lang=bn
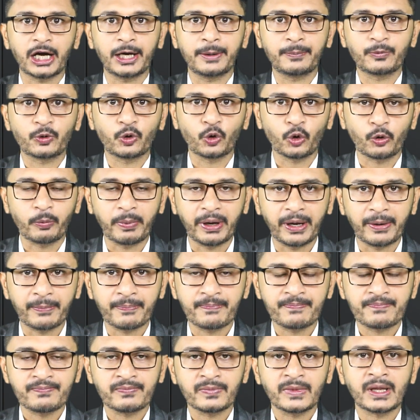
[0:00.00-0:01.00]
কায়েম করবে
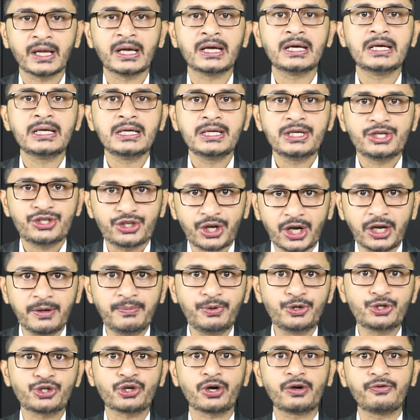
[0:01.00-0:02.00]
সেই
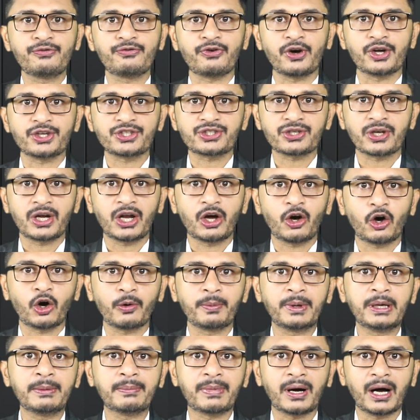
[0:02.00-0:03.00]
বিষয়ে ফয়সলা
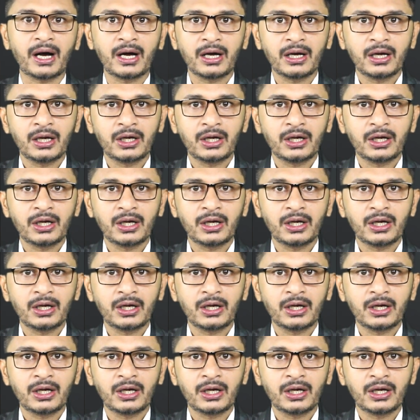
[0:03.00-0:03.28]
হবে বা